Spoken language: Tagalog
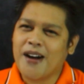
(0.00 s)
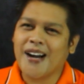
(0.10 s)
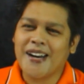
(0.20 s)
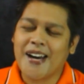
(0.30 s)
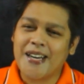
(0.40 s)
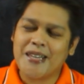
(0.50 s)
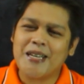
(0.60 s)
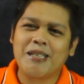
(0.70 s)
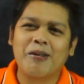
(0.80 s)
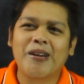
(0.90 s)
mga kanayan,
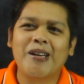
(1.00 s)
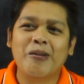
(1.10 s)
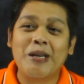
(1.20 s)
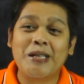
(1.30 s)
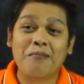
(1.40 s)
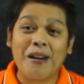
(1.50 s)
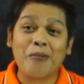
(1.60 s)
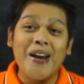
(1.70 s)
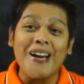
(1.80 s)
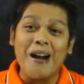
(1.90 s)
this is Aurelio Isip and
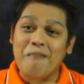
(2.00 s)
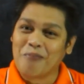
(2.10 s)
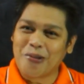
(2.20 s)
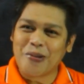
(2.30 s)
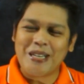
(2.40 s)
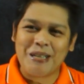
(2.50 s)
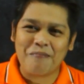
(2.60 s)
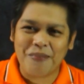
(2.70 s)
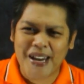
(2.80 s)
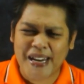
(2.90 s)
welcome to
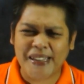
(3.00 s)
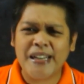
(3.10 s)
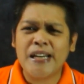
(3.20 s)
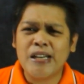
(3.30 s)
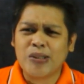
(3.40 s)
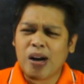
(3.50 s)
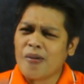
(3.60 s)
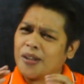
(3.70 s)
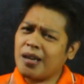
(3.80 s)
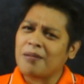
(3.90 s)
Isip Nayan. So
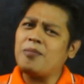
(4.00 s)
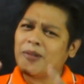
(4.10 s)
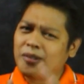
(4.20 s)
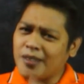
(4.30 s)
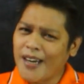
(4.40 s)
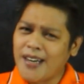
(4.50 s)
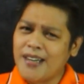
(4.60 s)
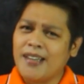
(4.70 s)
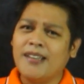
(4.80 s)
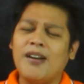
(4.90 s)
our topic for
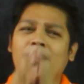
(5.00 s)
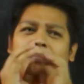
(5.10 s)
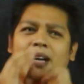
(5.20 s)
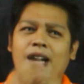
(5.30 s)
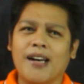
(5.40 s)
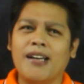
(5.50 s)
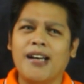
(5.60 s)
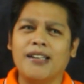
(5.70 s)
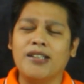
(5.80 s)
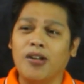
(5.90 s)
today, no, pag-aaralan
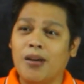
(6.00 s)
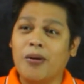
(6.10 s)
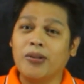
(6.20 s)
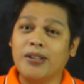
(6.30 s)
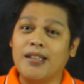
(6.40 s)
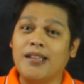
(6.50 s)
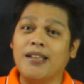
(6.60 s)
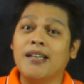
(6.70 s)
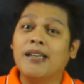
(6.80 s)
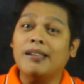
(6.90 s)
natin so about
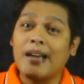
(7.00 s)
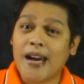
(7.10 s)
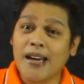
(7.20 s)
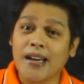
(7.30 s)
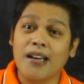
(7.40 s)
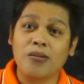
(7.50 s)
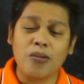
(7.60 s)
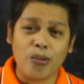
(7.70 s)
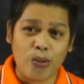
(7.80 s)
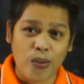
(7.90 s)
the triangle
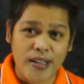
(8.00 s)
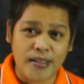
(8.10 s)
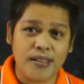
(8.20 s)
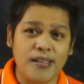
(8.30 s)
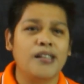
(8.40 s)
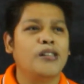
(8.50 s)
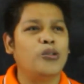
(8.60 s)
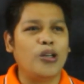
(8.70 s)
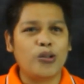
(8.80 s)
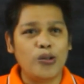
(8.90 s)
congruence.
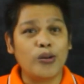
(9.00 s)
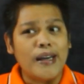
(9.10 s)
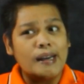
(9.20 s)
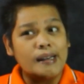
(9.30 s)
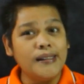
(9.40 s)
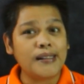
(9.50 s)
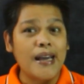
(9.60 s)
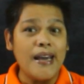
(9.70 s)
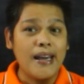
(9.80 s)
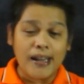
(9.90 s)
So ito yung
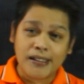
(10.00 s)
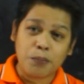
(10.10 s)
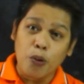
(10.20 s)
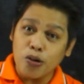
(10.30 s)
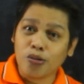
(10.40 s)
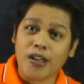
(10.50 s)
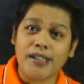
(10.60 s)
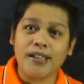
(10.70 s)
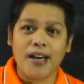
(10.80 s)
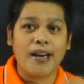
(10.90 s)
SAS
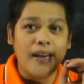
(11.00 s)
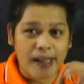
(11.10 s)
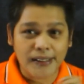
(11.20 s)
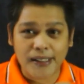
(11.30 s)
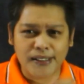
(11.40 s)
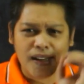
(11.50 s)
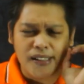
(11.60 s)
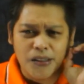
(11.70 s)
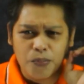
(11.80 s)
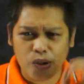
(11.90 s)
postulate tsaka
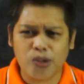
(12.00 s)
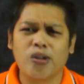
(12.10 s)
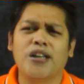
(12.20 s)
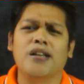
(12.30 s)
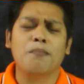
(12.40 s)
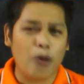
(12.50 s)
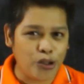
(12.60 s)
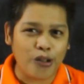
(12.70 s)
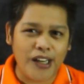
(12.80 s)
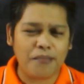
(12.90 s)
SSS postulate.
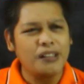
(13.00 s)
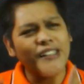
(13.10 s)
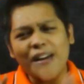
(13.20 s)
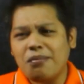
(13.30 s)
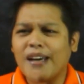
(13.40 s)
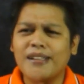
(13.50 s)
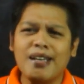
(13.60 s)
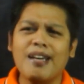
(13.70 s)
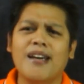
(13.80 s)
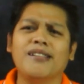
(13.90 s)
postulate. Pag sinabing
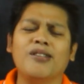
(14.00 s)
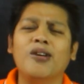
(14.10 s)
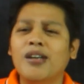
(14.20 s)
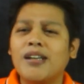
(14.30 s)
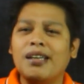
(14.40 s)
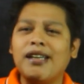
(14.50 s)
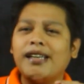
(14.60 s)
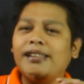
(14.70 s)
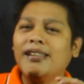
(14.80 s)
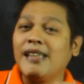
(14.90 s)
SAS, no, yan
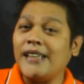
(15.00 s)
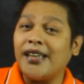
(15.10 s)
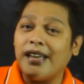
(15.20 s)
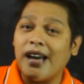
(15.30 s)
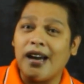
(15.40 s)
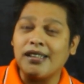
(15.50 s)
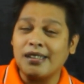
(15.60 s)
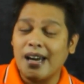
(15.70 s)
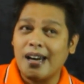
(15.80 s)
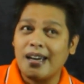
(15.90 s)
ay sing uh,
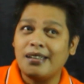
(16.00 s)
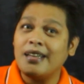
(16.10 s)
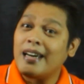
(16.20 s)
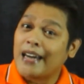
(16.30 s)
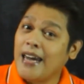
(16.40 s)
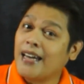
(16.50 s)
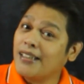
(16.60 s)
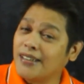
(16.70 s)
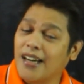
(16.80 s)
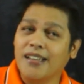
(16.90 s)
side,
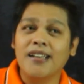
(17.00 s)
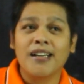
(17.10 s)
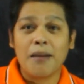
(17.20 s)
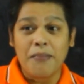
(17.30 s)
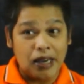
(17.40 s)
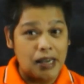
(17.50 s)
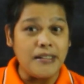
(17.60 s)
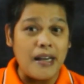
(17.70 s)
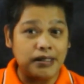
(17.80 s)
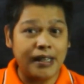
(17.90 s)
angle side. Kapag
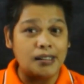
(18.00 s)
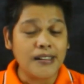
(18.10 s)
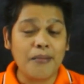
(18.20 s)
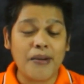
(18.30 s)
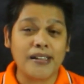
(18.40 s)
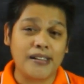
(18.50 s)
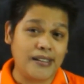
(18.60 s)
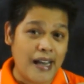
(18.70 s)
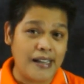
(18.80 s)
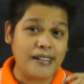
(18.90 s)
SSS naman is
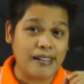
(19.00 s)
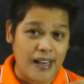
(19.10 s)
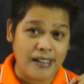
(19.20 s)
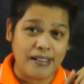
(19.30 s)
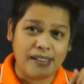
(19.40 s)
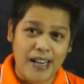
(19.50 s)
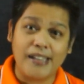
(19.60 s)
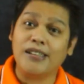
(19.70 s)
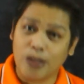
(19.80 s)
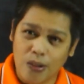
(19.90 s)
side, side,
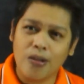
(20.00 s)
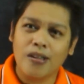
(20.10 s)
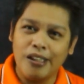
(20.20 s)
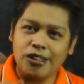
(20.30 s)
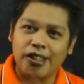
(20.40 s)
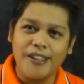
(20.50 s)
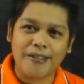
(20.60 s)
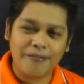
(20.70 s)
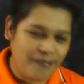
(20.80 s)
side. So let's start.